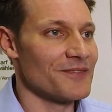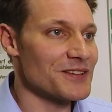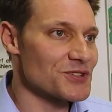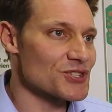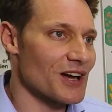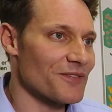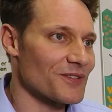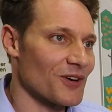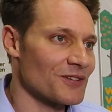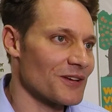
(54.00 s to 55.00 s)
In
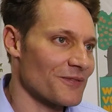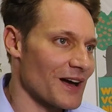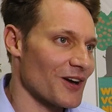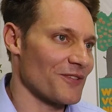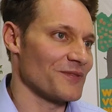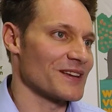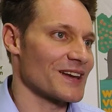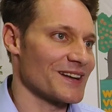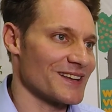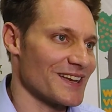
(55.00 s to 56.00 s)
Wissenschaft und
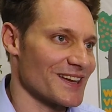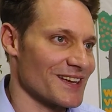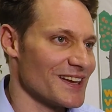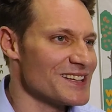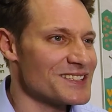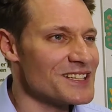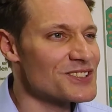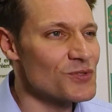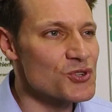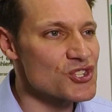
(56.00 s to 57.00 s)
Fachöffentlichkeit hingegen ist
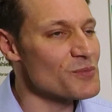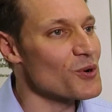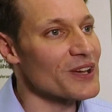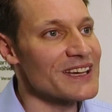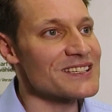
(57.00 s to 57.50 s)
die Zustimmung